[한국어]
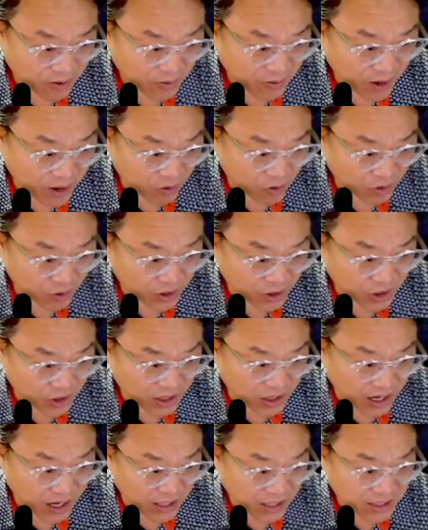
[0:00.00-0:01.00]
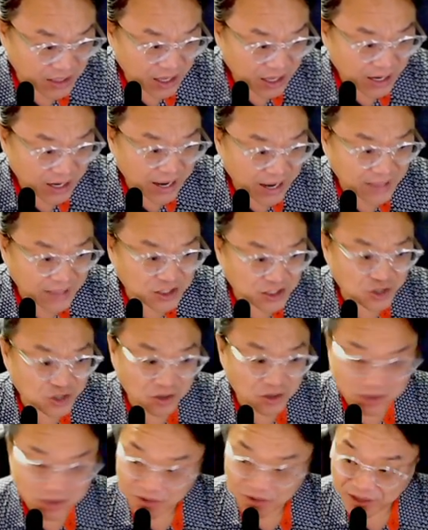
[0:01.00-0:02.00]
자 외국인 기간
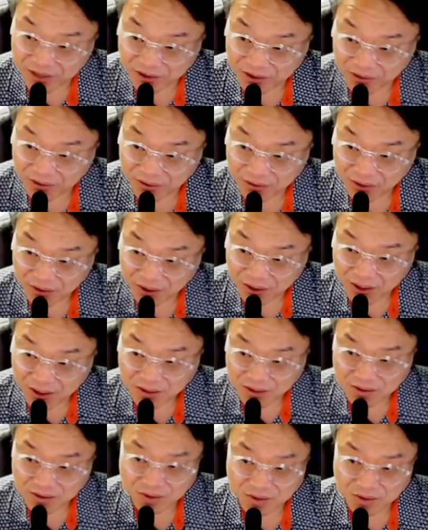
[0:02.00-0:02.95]
같이 던졌네요.